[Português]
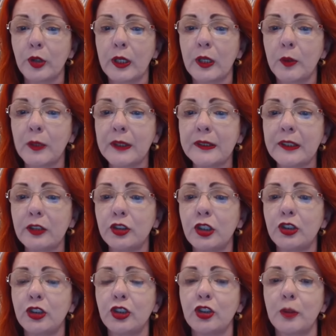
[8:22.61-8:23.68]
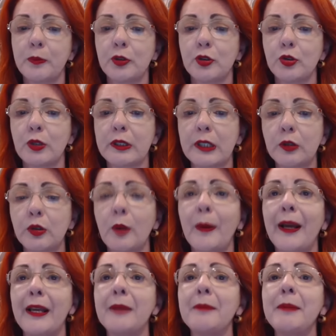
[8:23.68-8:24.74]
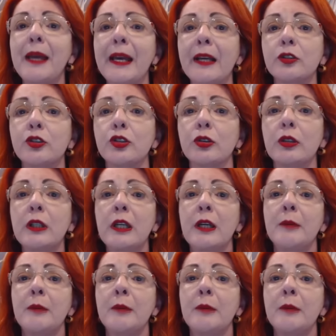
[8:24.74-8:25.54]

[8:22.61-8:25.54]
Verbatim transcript: Olha, quanta gente que já precisou até tomar remédio